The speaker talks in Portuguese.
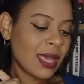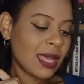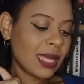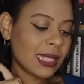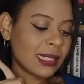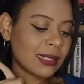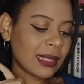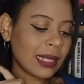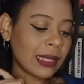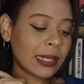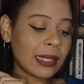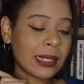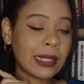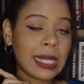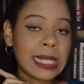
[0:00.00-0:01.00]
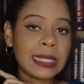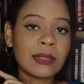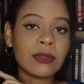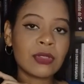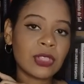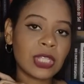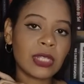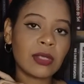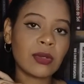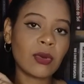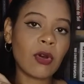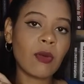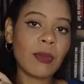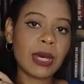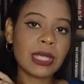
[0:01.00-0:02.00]
Ele está ali no gênero
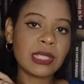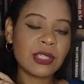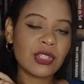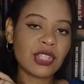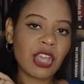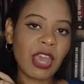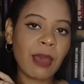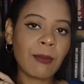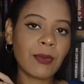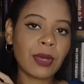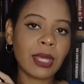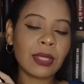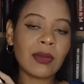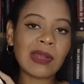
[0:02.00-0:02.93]
romance de época e